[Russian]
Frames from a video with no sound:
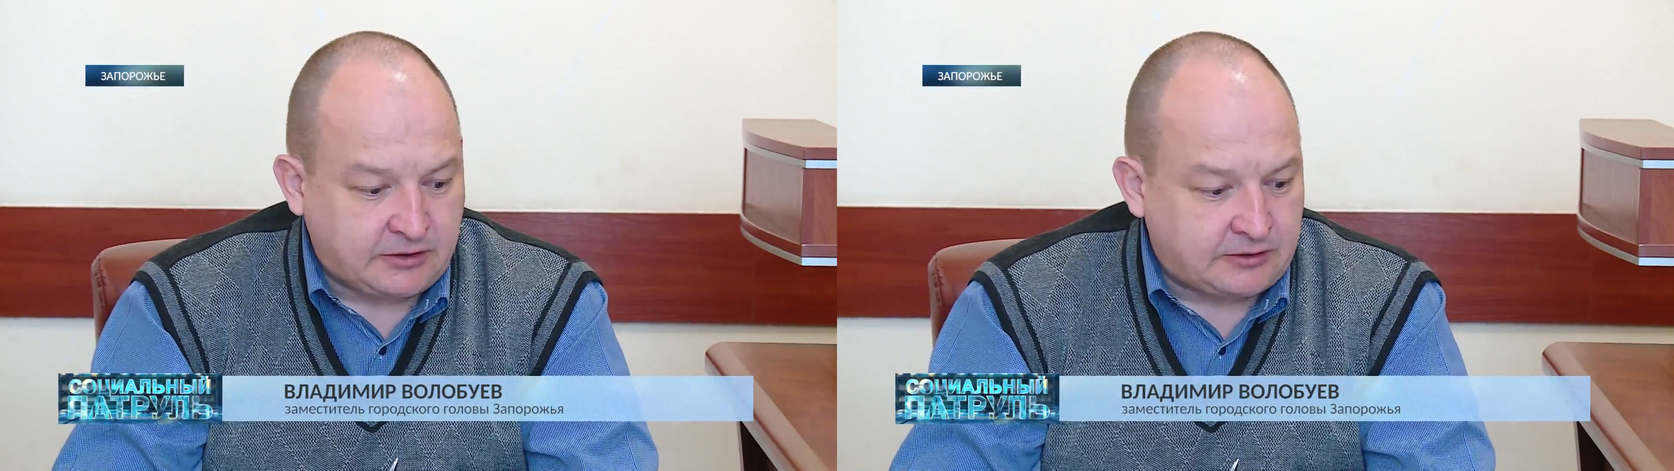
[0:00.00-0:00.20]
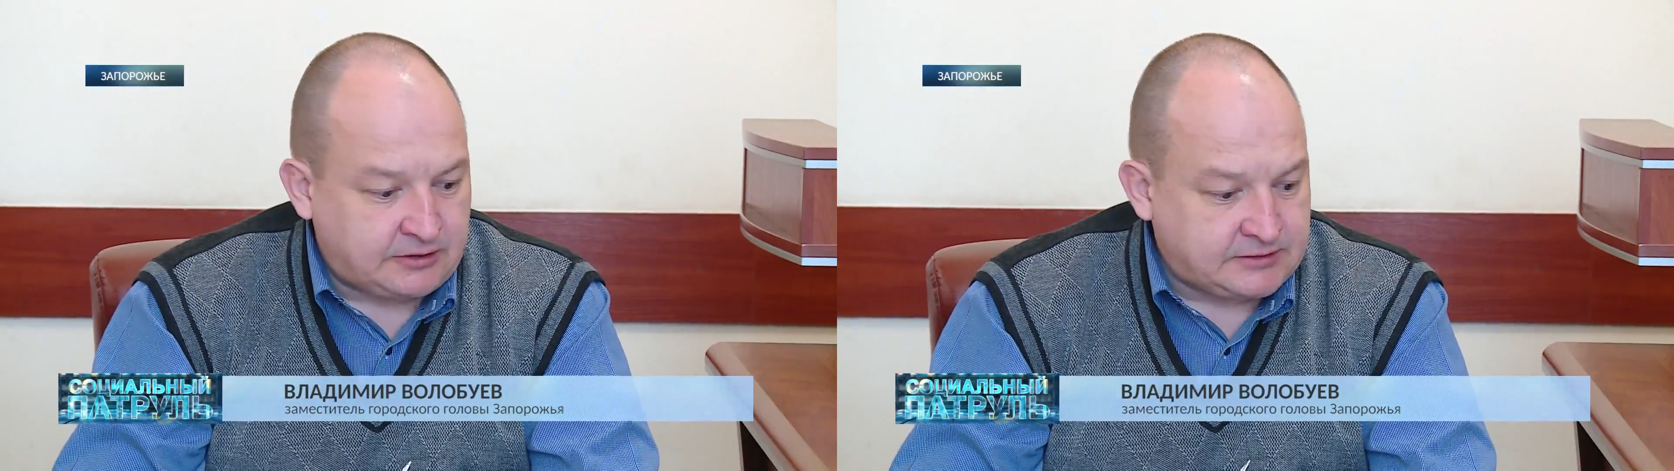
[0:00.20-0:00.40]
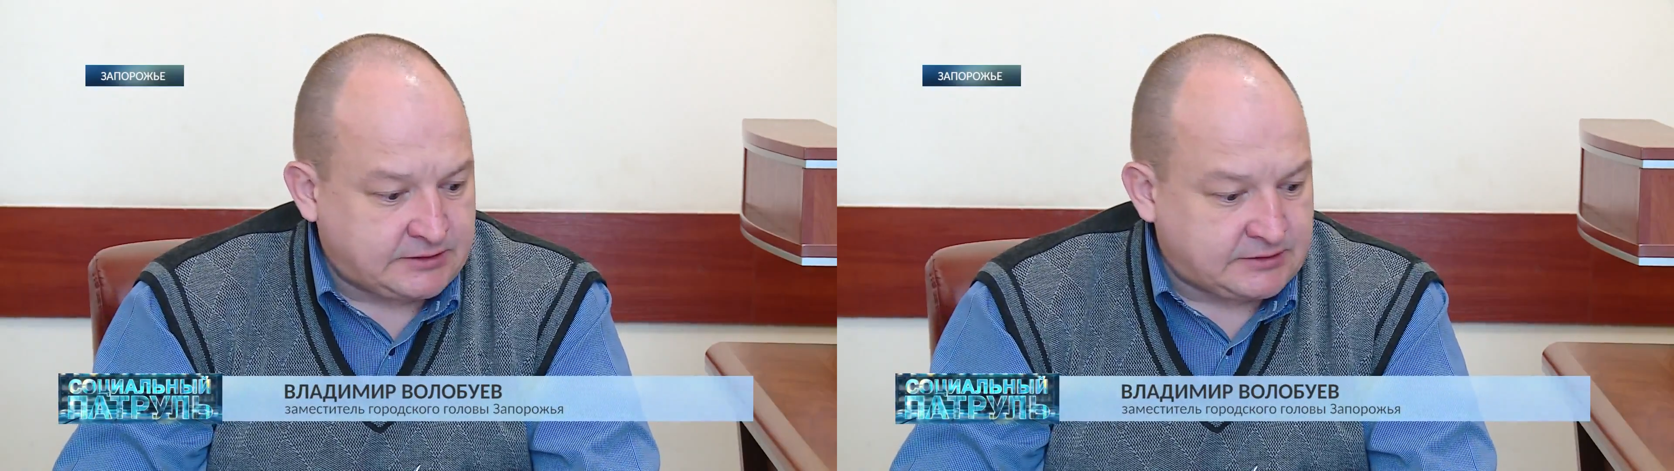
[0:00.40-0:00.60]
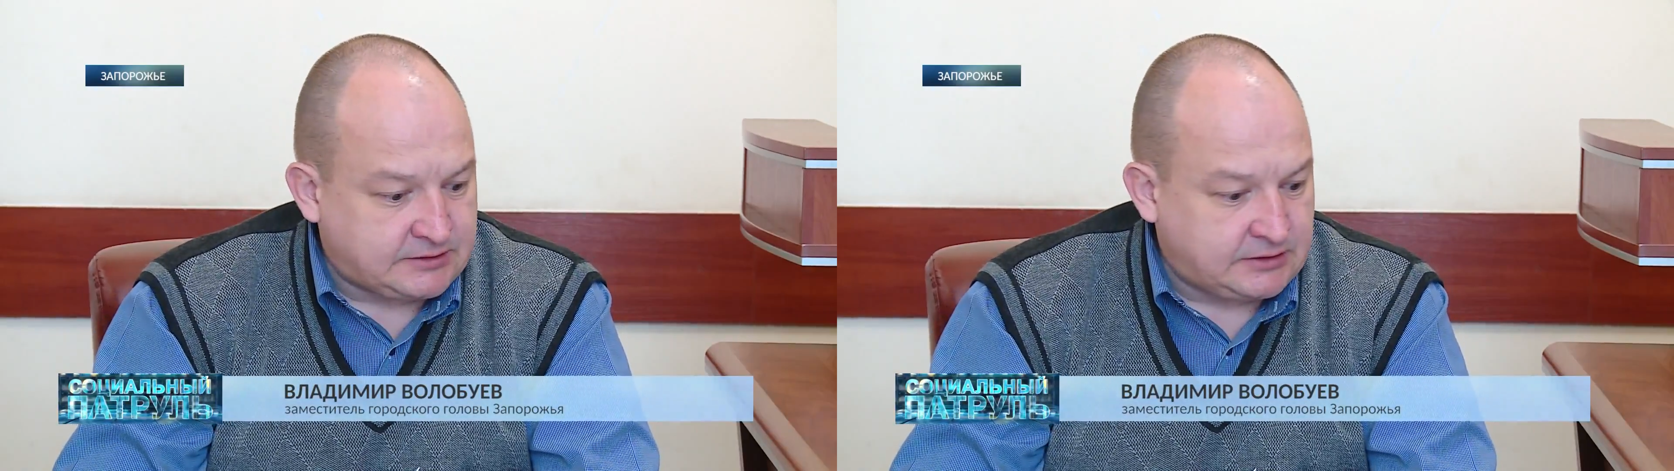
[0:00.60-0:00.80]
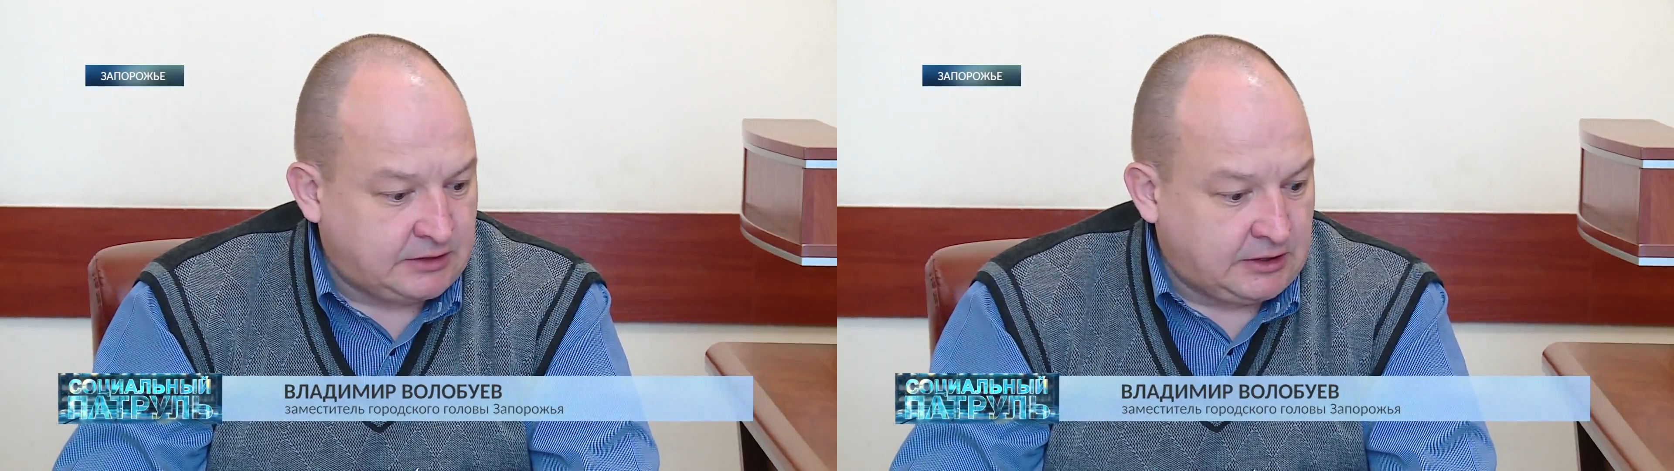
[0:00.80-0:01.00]

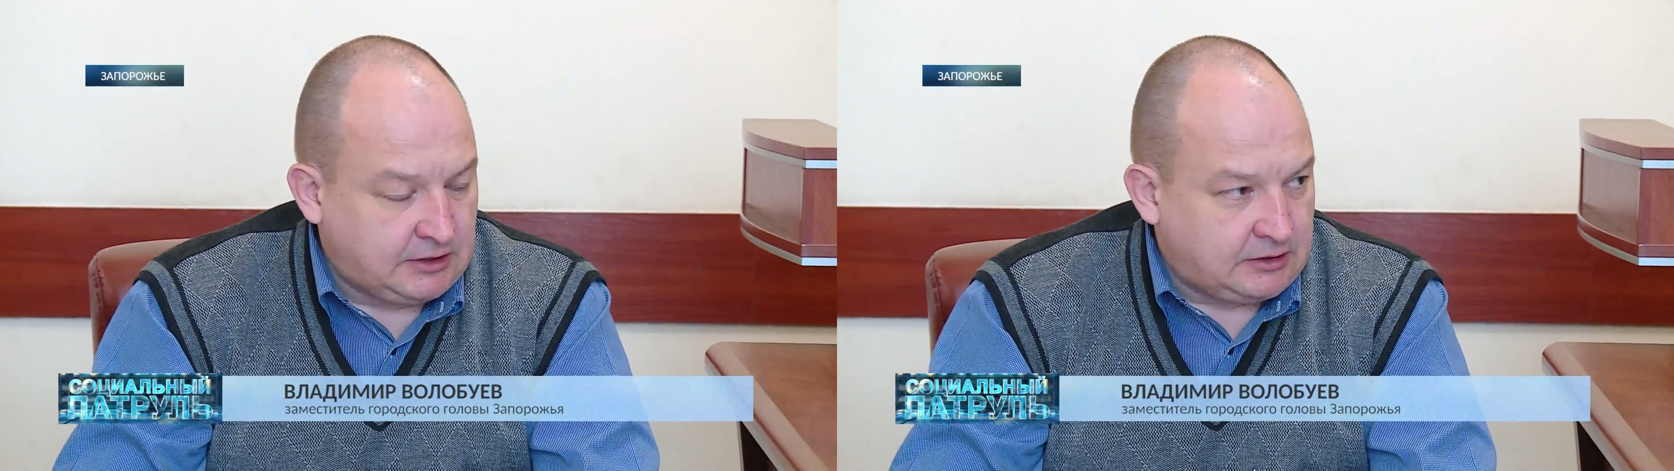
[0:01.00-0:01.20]
канализаций.